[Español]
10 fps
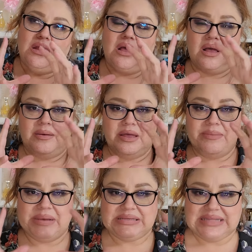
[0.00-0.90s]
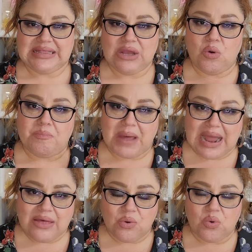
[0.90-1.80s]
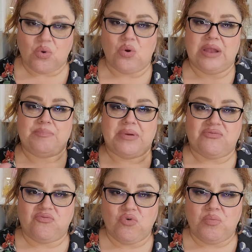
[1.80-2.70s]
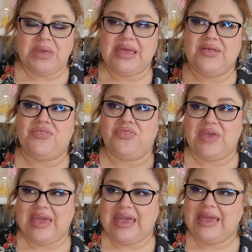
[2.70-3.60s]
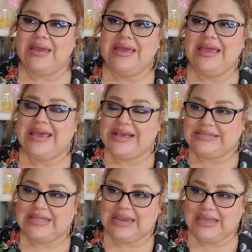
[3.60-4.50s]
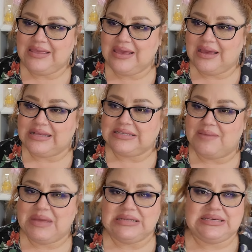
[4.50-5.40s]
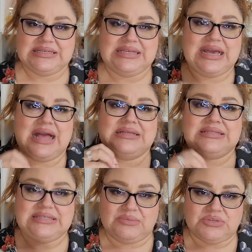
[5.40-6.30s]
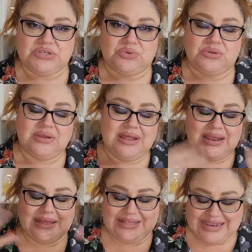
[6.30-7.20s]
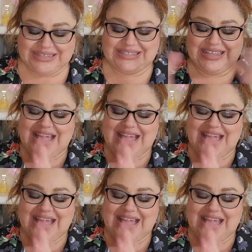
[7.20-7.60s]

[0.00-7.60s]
Ah, bastante comparado con el perfume de esta niña que se llama Jessica Simpson, la actriz